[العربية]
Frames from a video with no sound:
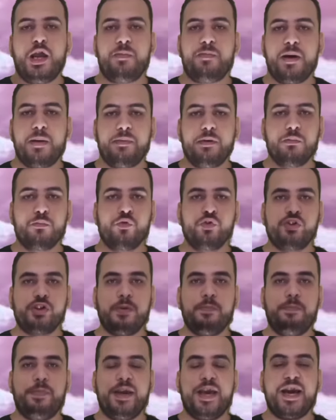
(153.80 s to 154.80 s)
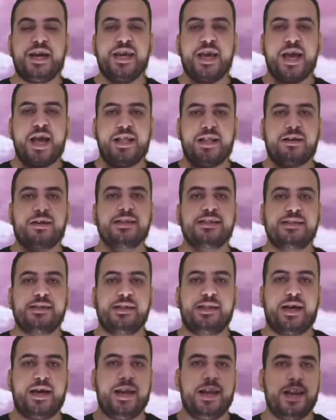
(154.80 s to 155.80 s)
الباب الموصف بيحكي عن
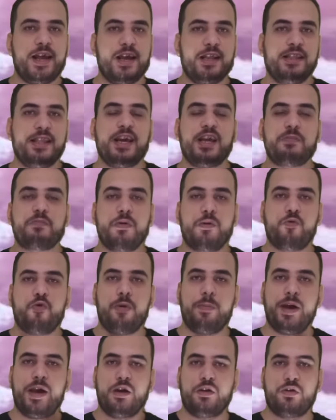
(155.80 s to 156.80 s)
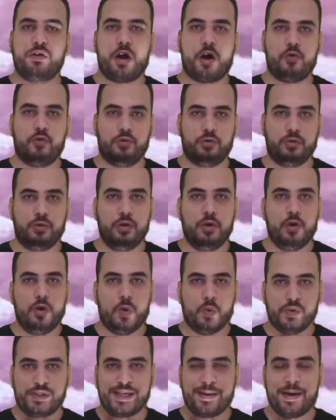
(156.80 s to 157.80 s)
قصة عيلة نجت من وباء الطاعون
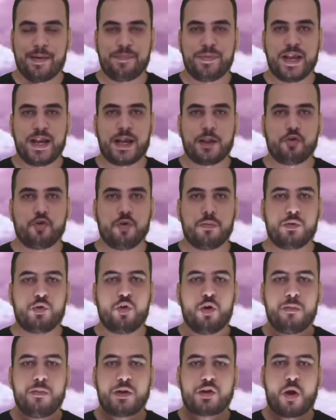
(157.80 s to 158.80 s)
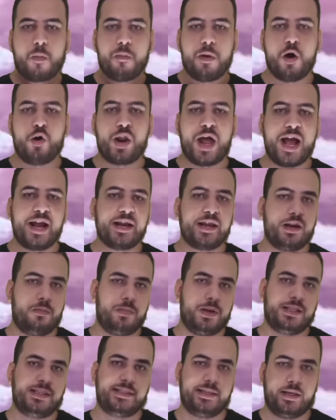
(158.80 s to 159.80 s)
وسبب نجاتهم ان هم طبقوا الحجر
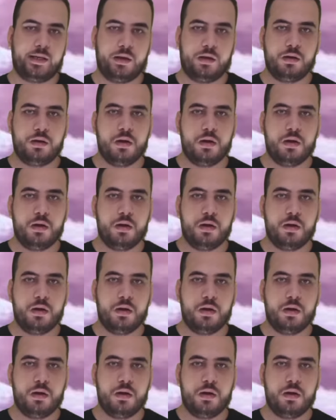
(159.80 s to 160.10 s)
المنزلي